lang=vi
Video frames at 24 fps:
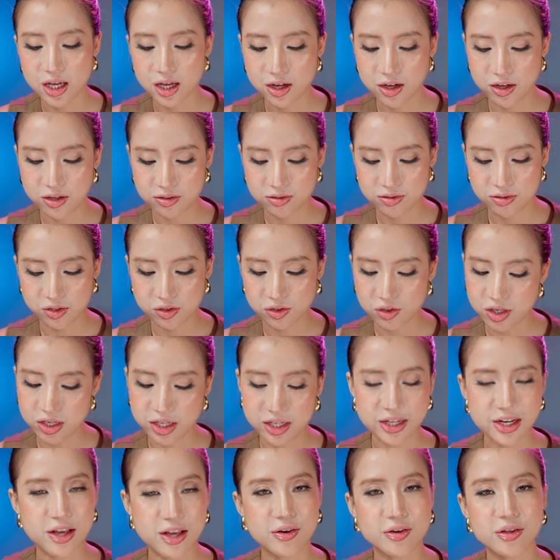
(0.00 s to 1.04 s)
mà
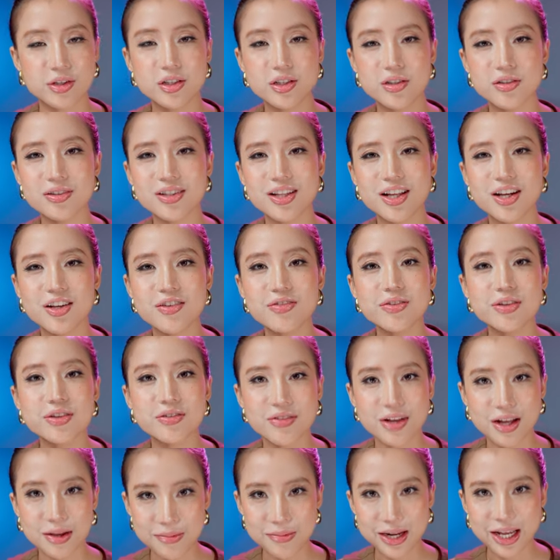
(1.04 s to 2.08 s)
Jolie đều hướng tới phương
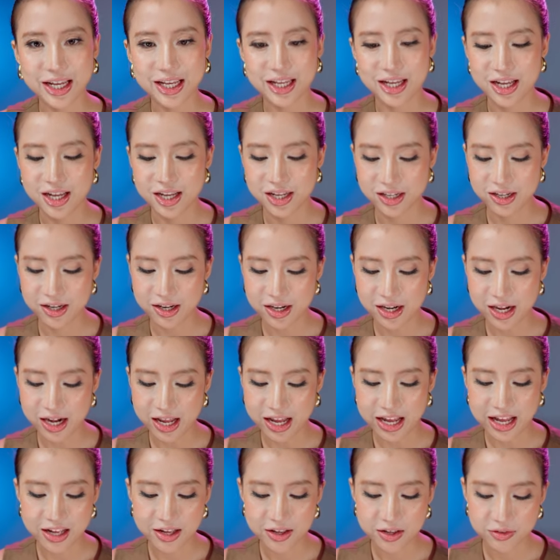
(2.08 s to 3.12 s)
pháp này, đó
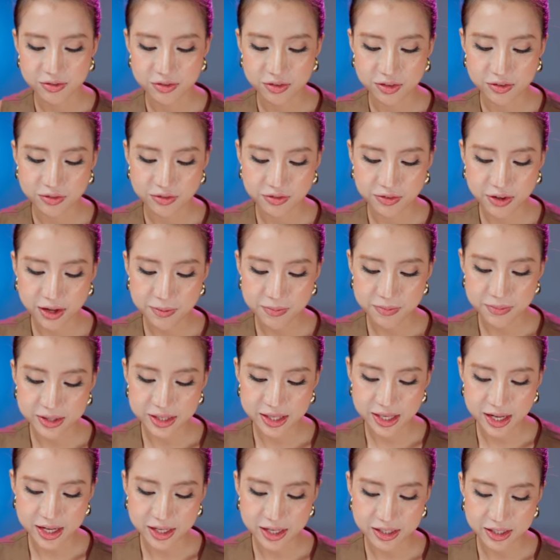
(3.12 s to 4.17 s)
là phương pháp
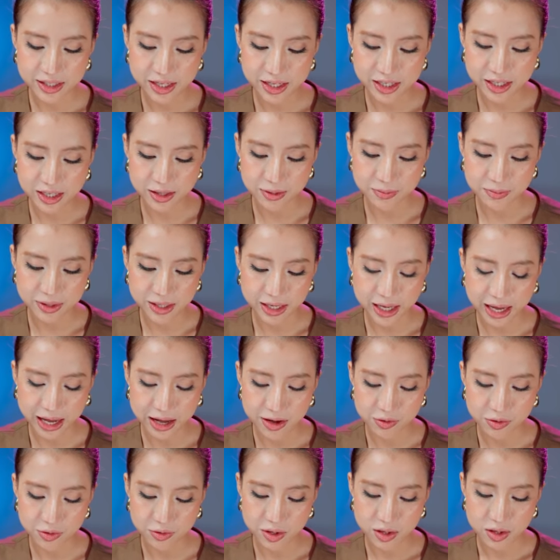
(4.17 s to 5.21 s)
nhấc cây kim
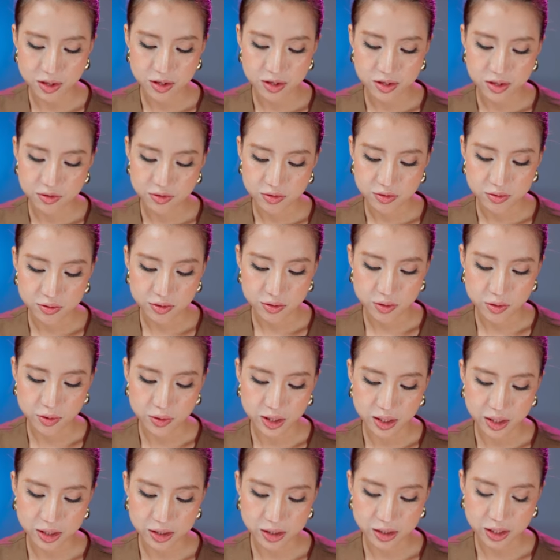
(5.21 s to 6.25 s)
cao,
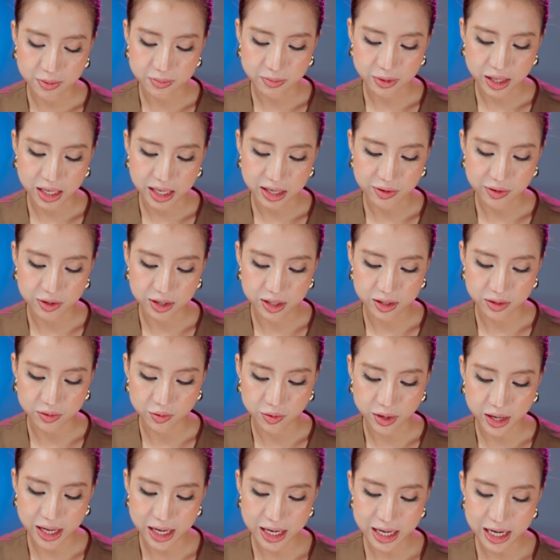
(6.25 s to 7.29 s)
luyện tập theo hình
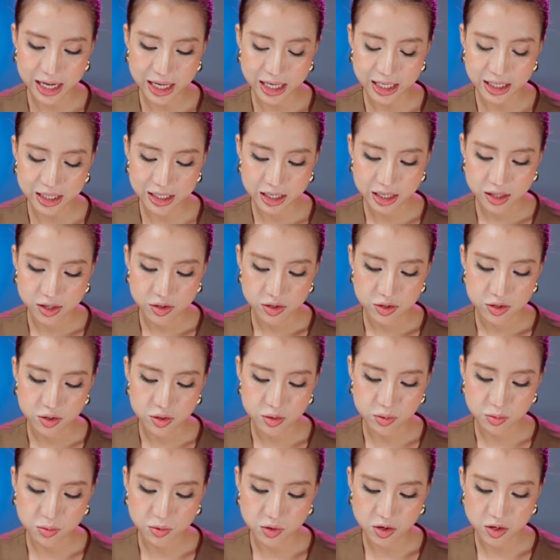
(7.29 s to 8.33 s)
quả lắc,
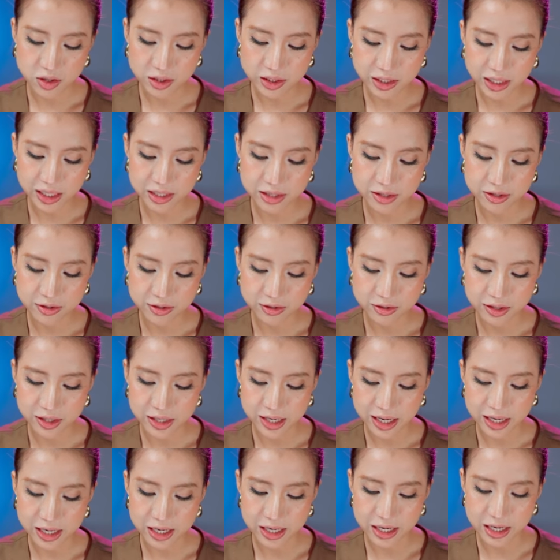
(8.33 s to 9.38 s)
dùng ngón tay giữa
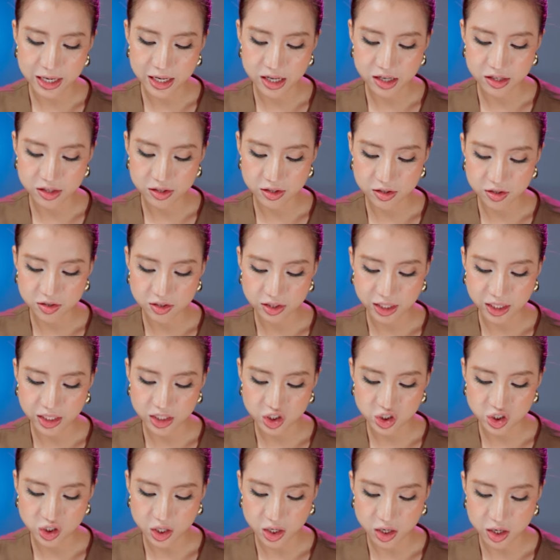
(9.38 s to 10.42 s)
đẩy lên, ngón tay
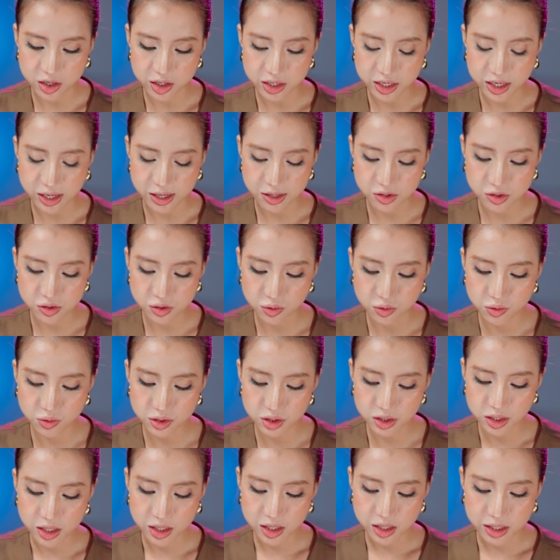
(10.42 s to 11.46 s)
trỏ đẩy xuống,
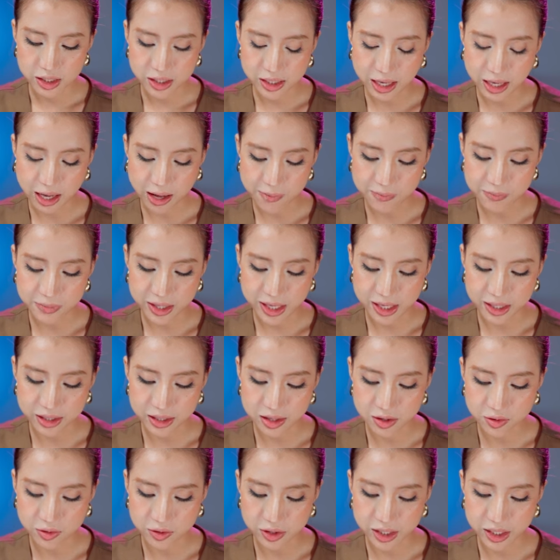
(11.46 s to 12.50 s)
cảm nhận
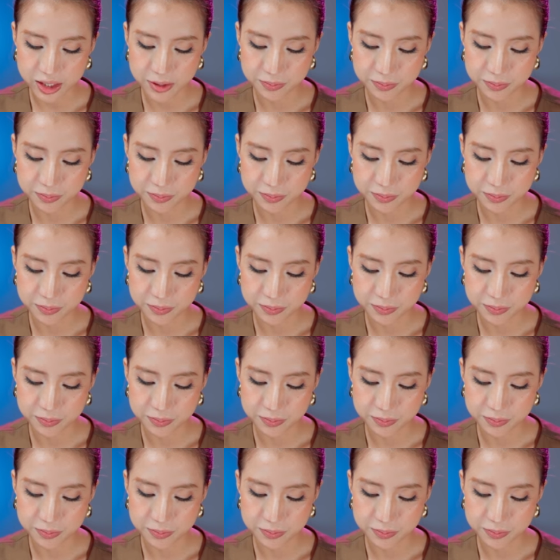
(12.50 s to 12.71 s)
đầu kim.